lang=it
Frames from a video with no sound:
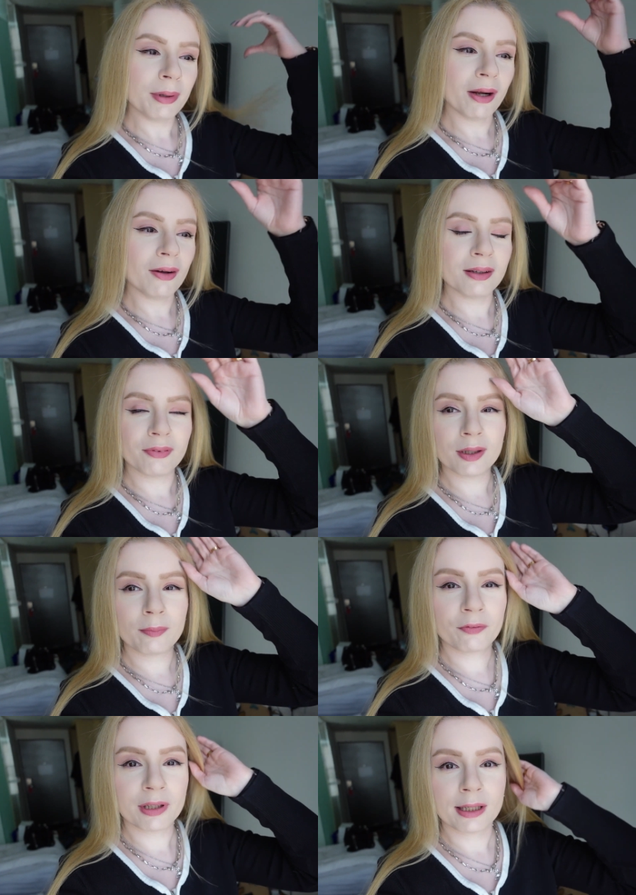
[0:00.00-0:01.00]
Però ne voglio
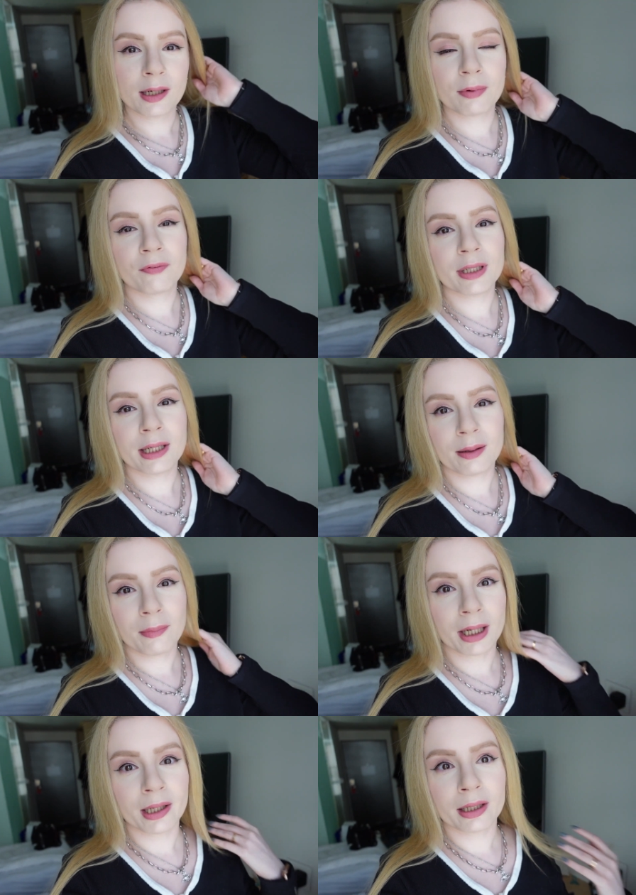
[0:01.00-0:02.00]
approfittare per vedere
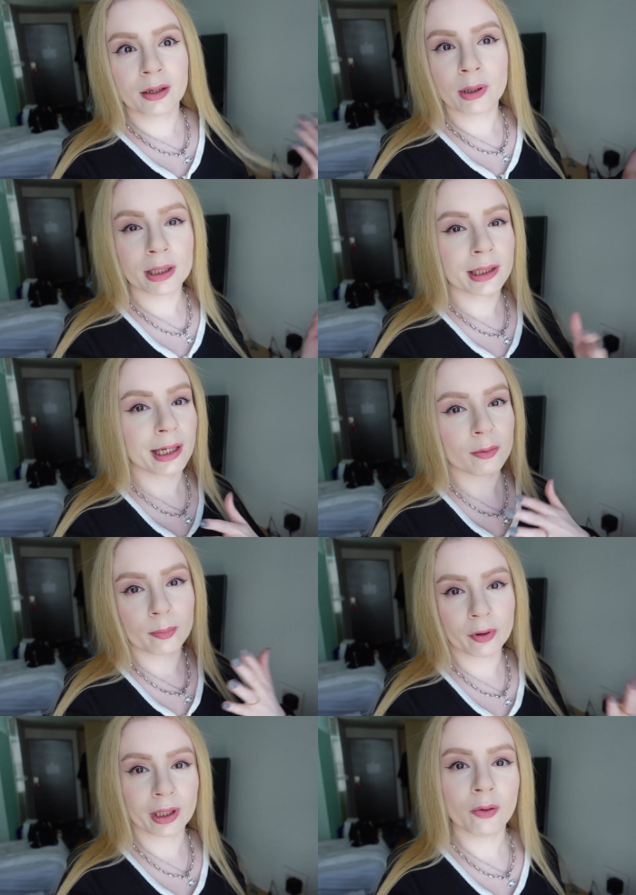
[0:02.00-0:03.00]
magari dei quartieri un
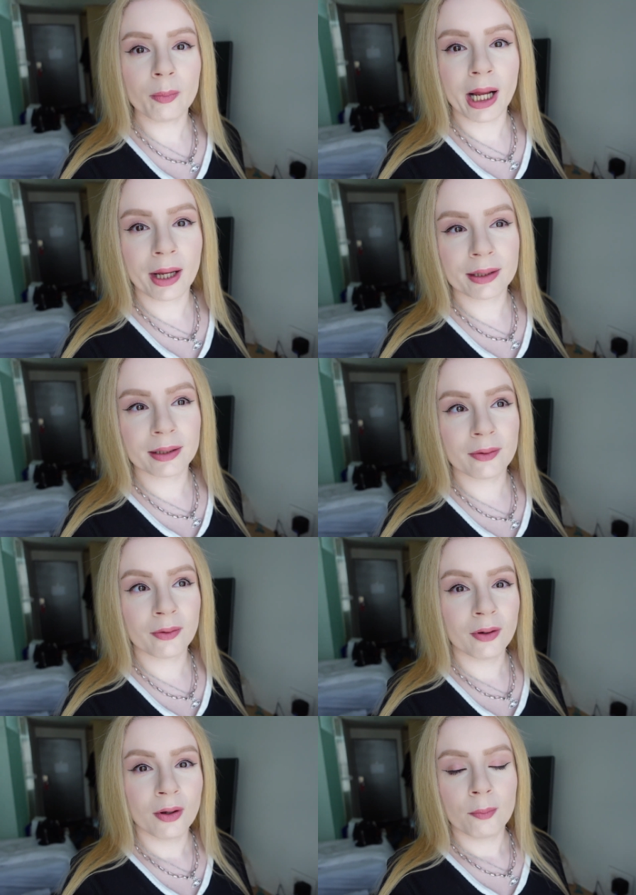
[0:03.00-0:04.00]
pochino meglio,